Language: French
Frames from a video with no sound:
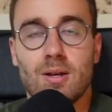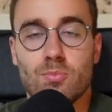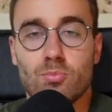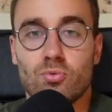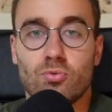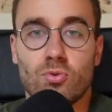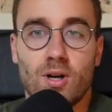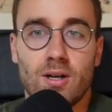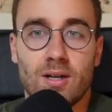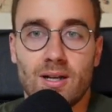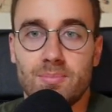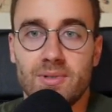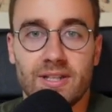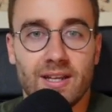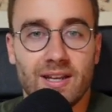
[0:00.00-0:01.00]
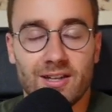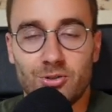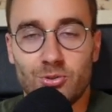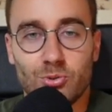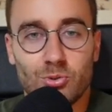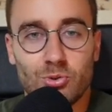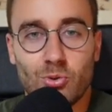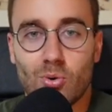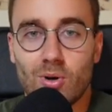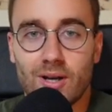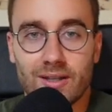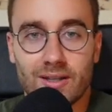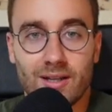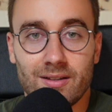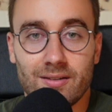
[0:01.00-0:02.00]
pouvoir l'appliquer à deux, trois,
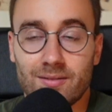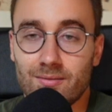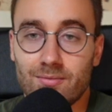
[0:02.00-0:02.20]
quatre,